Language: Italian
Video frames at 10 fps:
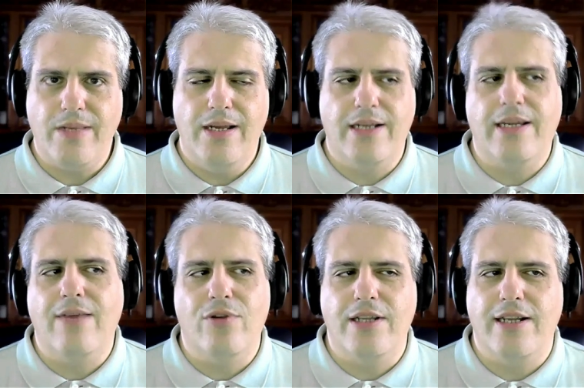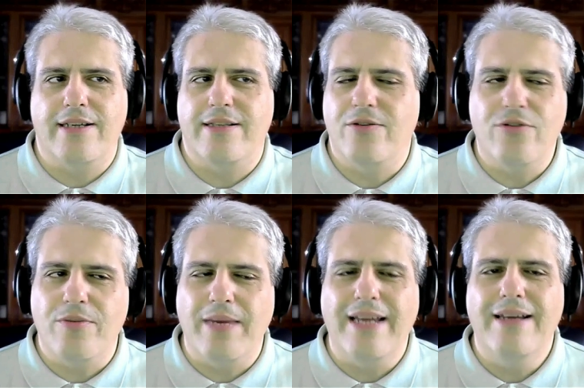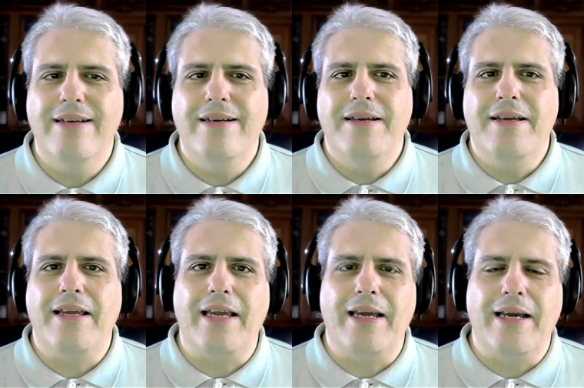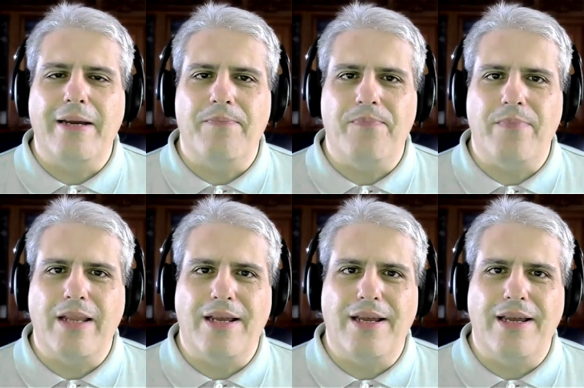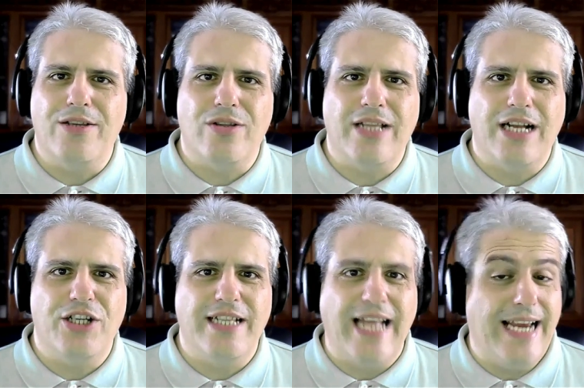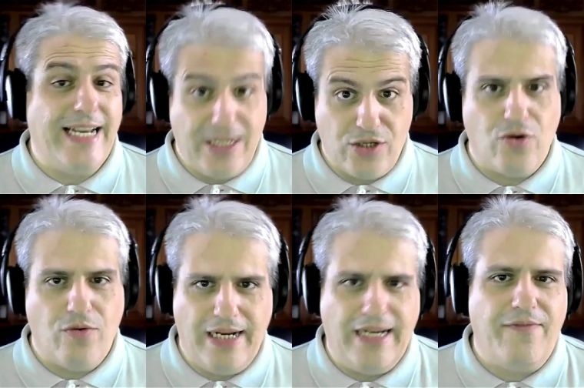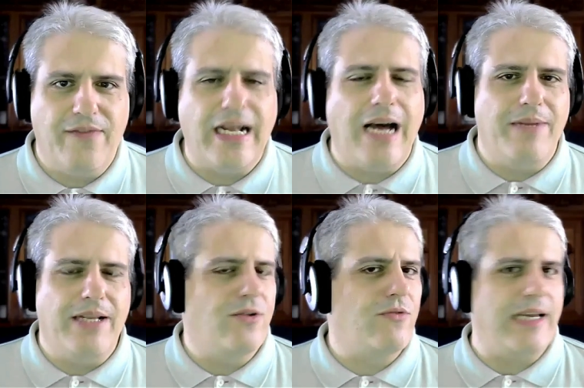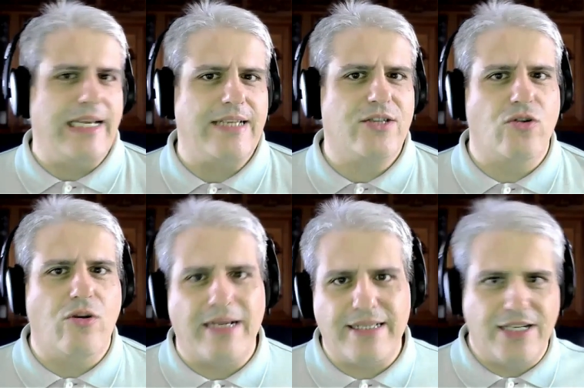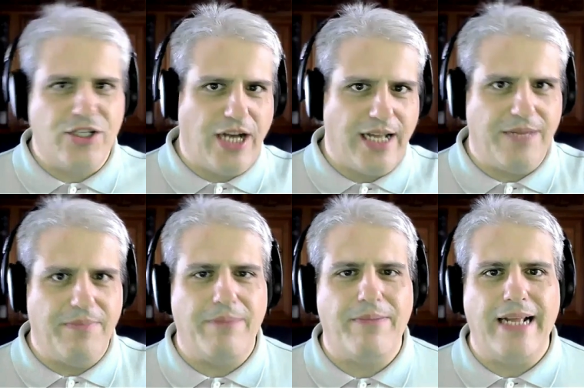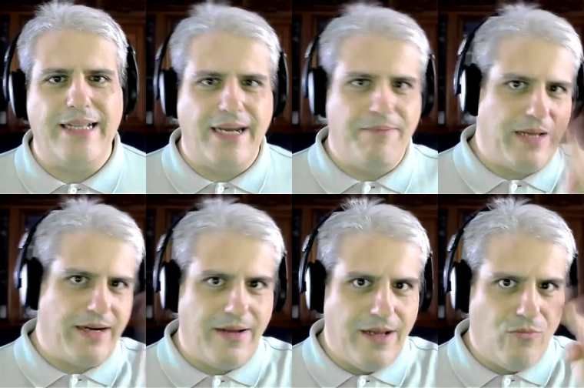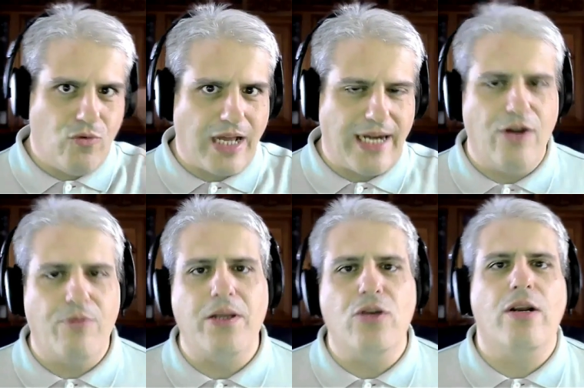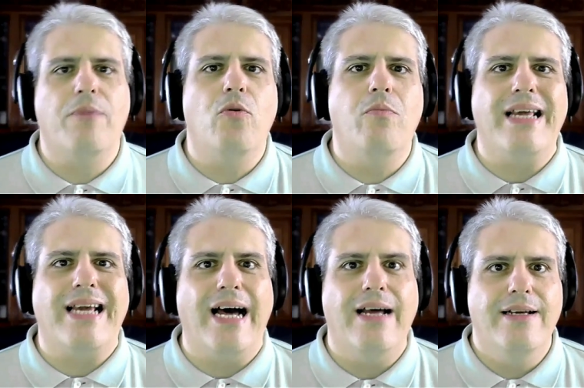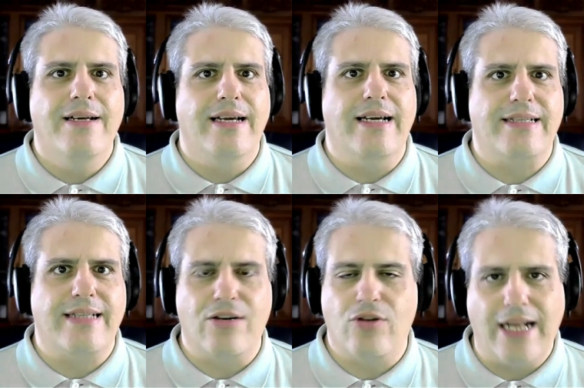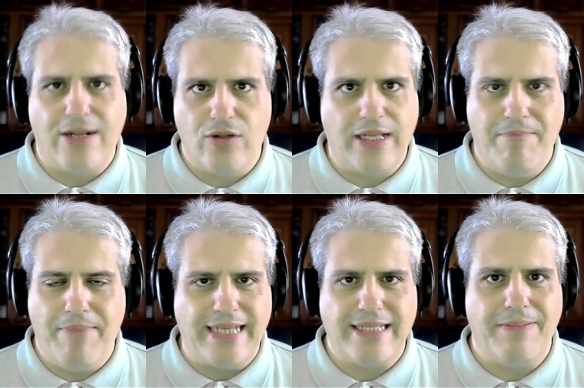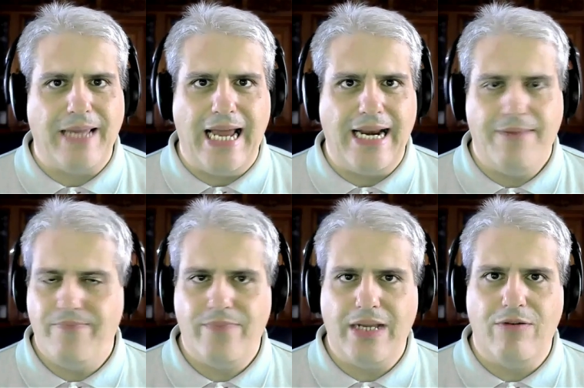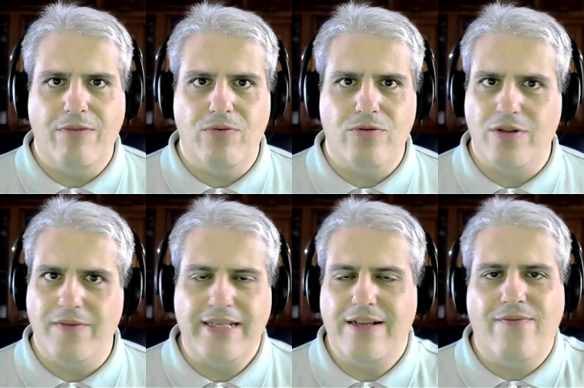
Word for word: Il che vuol dire che secondo me i, um, i, sondaggi interni che sono quelli affidabili, non quelli che sono massaggiati per prendere, per mutare l'opinione pubblica, eh, stanno dando tempesta piena da quel punto di vista.